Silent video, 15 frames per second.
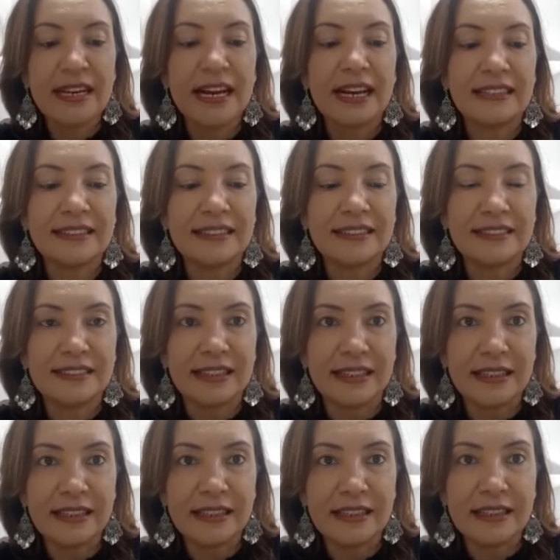A
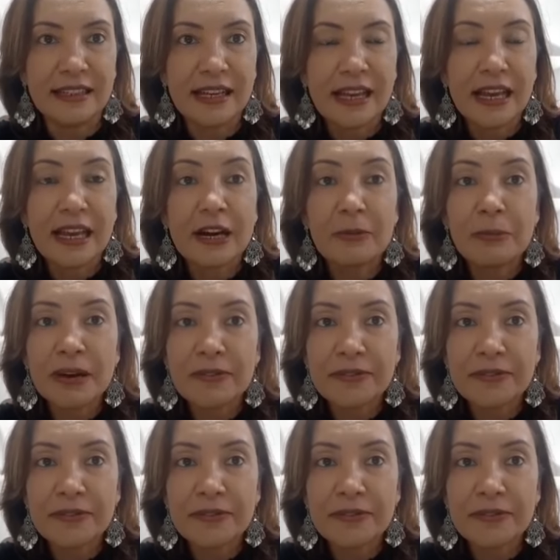TCI é uma